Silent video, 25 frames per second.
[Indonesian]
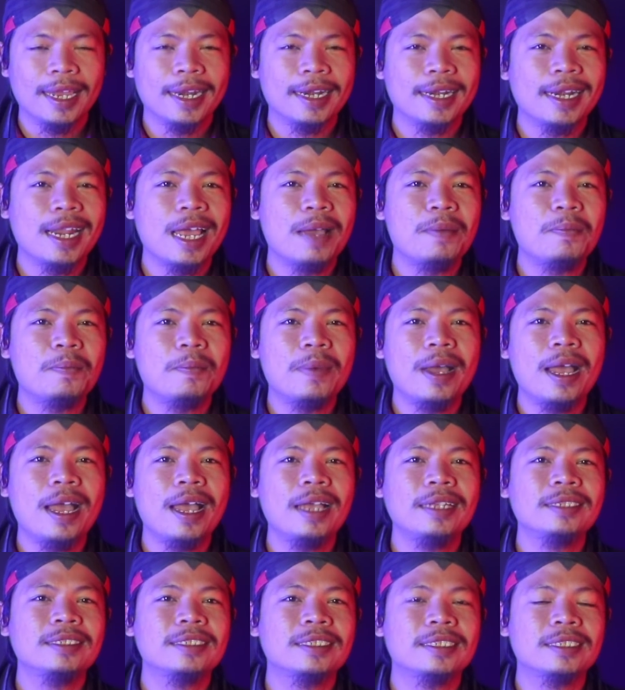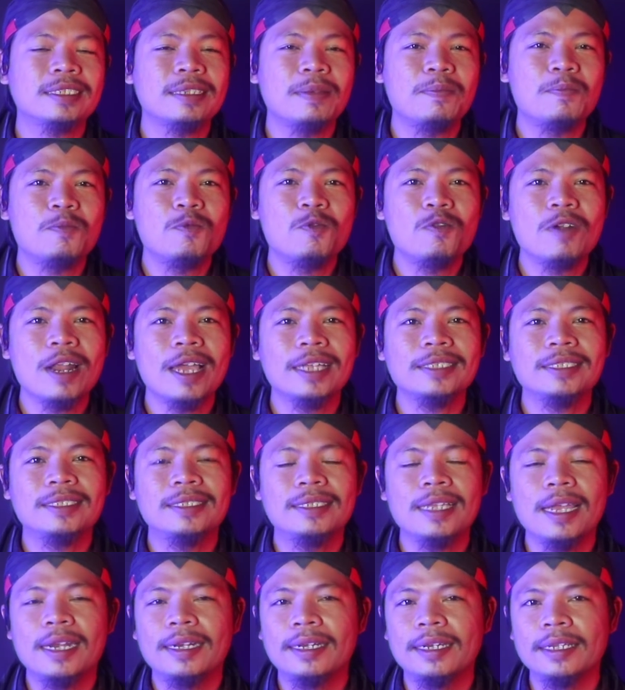nama semula
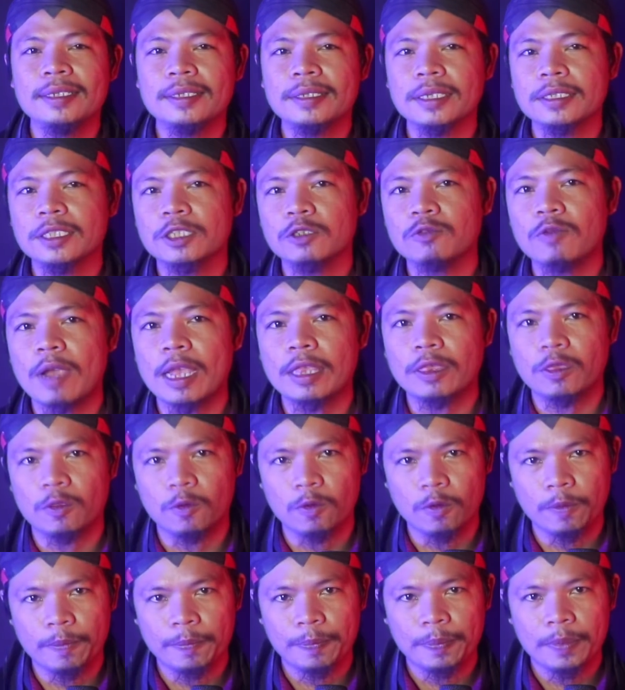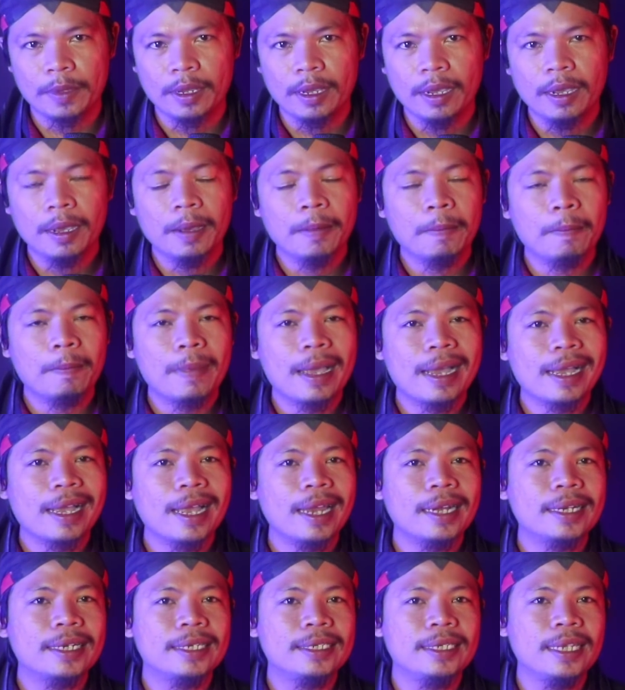jadi sesuatu,
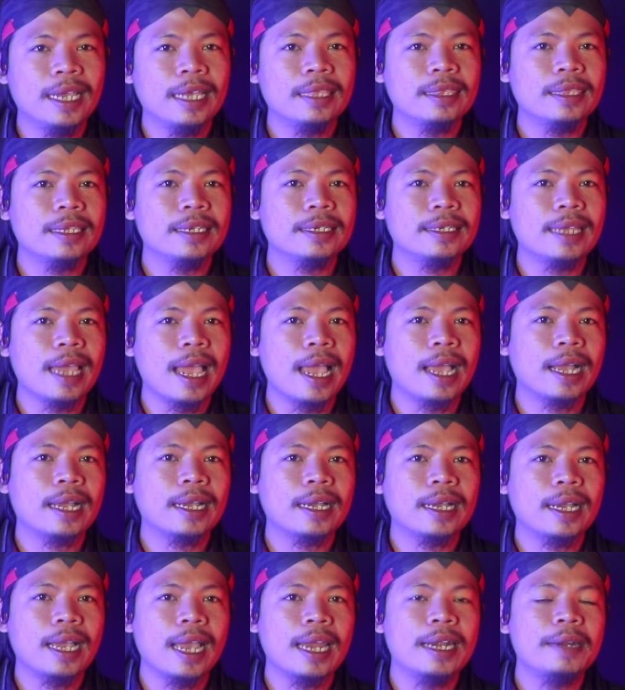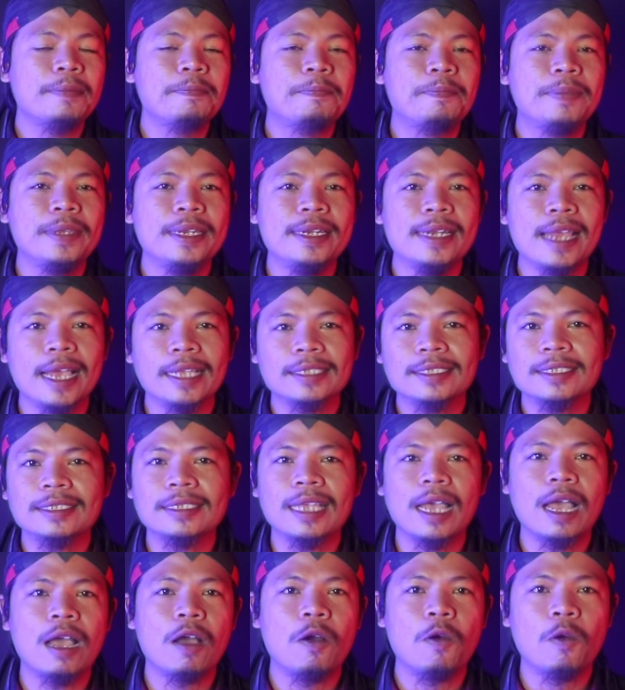maka dia tidak akan
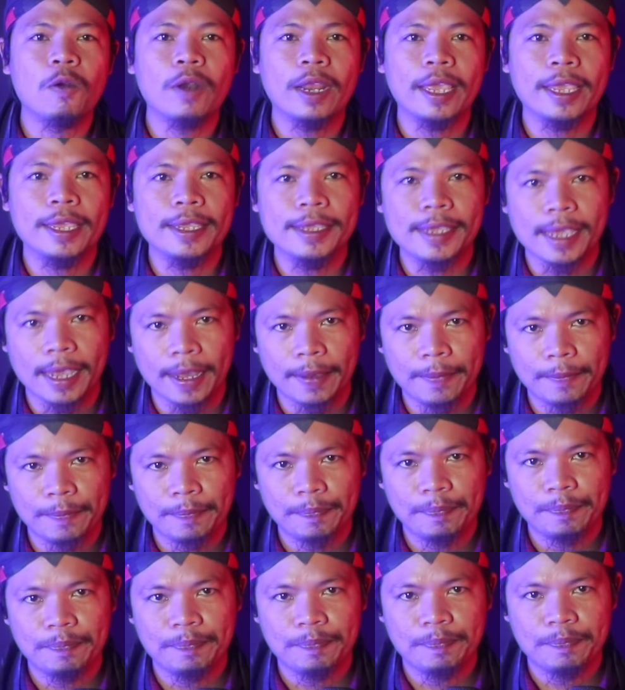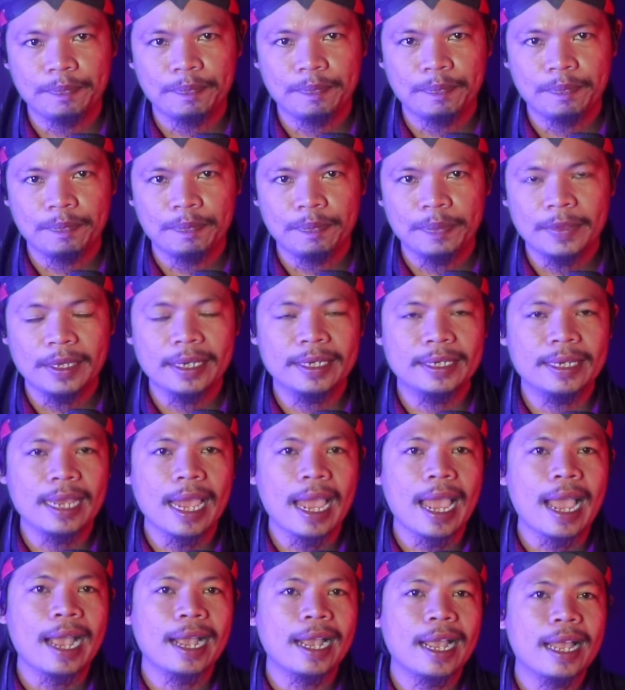binasa olehnya.
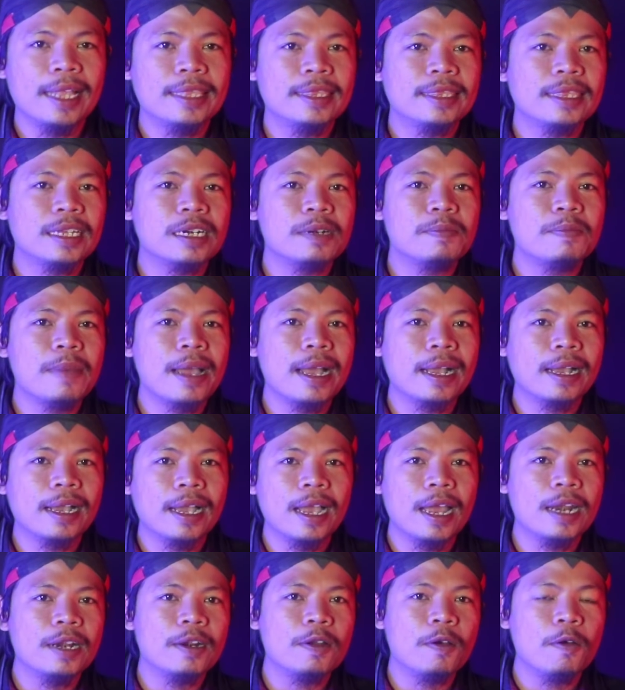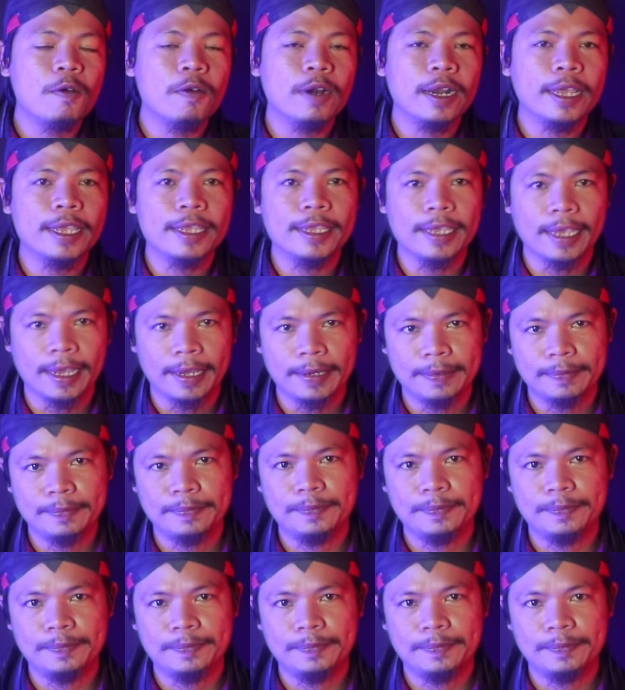Tidak akan termakan olehnya.